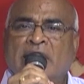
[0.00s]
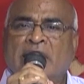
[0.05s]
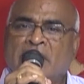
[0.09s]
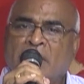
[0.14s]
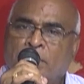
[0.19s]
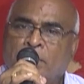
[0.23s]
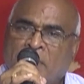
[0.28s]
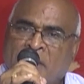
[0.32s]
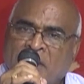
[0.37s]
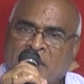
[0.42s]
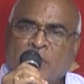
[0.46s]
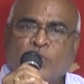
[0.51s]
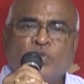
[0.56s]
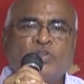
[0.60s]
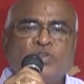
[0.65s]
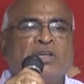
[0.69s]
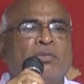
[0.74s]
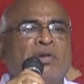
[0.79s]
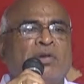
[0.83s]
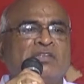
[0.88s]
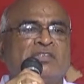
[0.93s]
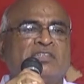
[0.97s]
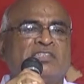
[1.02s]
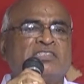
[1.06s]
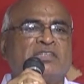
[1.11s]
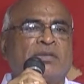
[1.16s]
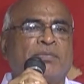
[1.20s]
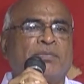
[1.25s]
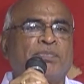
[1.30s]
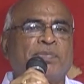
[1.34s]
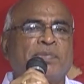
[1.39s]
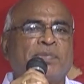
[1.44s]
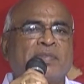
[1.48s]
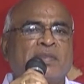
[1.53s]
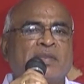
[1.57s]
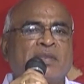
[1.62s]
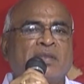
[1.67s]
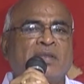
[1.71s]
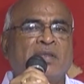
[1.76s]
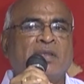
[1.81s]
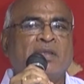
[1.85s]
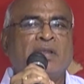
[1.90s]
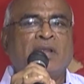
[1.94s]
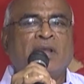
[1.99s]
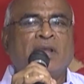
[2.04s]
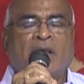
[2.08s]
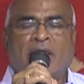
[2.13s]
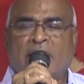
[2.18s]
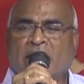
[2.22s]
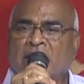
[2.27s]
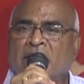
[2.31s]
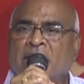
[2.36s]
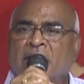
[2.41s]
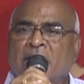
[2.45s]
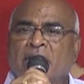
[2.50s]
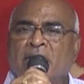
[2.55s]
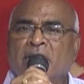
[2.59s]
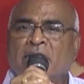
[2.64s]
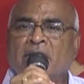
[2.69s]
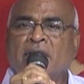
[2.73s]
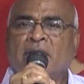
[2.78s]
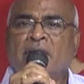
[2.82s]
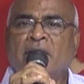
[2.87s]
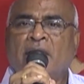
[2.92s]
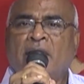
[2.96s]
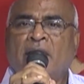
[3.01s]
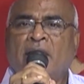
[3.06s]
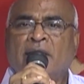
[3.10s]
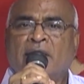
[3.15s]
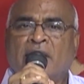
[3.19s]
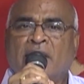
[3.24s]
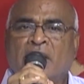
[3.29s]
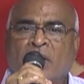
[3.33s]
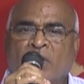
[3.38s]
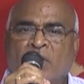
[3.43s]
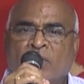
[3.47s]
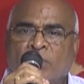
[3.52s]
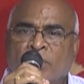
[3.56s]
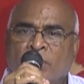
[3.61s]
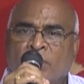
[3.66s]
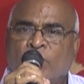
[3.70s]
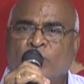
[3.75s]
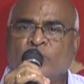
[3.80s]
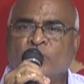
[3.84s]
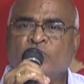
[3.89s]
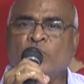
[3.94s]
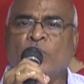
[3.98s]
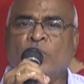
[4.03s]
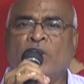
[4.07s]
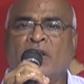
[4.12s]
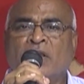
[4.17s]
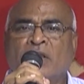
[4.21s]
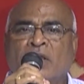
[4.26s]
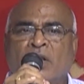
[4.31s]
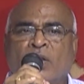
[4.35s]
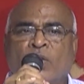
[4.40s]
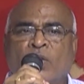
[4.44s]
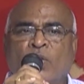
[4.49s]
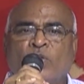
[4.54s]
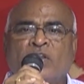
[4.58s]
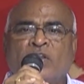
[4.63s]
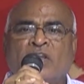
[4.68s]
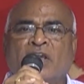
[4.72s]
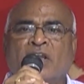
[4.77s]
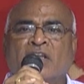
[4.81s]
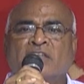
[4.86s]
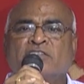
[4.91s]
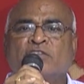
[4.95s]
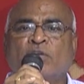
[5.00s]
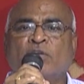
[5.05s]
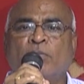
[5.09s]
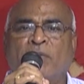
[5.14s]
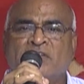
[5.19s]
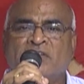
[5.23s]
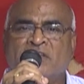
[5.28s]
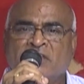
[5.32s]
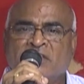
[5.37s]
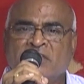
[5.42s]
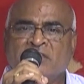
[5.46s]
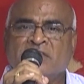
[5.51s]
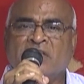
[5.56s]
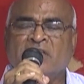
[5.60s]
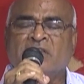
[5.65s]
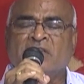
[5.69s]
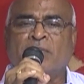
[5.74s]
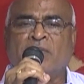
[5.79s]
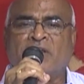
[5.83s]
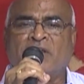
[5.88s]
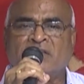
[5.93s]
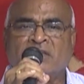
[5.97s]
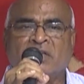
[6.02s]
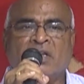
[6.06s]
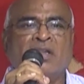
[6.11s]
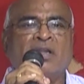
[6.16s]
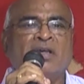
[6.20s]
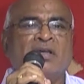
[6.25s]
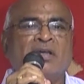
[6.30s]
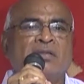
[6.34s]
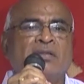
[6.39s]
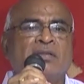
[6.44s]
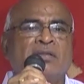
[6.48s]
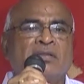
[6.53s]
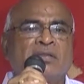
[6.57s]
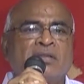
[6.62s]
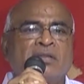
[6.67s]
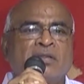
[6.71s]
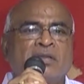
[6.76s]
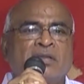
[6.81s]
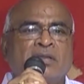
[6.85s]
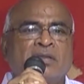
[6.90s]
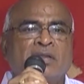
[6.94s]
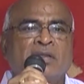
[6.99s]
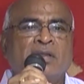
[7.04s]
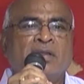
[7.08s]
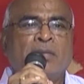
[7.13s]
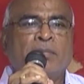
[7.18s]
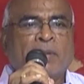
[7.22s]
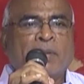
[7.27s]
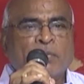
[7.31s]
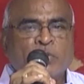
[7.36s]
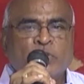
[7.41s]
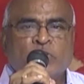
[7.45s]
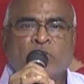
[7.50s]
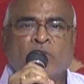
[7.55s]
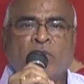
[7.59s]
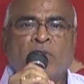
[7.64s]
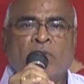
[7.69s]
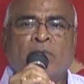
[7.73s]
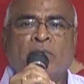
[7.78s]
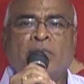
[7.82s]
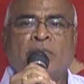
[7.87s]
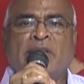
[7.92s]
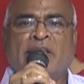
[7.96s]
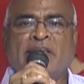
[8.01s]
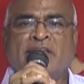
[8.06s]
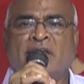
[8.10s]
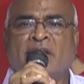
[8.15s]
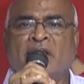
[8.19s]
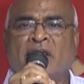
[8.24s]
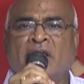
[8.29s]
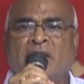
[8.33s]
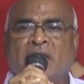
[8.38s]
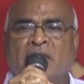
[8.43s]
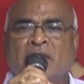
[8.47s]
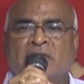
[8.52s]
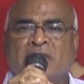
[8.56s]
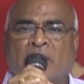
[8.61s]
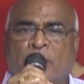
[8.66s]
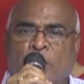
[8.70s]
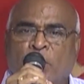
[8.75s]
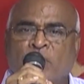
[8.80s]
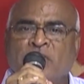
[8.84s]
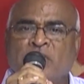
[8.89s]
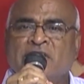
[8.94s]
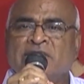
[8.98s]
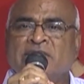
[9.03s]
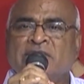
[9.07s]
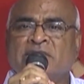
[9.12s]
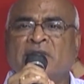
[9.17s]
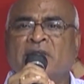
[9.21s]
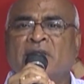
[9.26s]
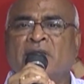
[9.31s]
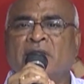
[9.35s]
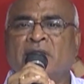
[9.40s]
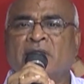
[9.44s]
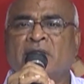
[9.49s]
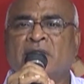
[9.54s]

లేదా బయట ఉద్యమాలు చేశాం అలాగే ఇలా హుజూర్ నగర్లో టీఆర్ఎస్కు మద్దతు ఇచ్చినంత మాత్రాన ప్రభుత్వం ఏదైనా తప్పులు చేస్తే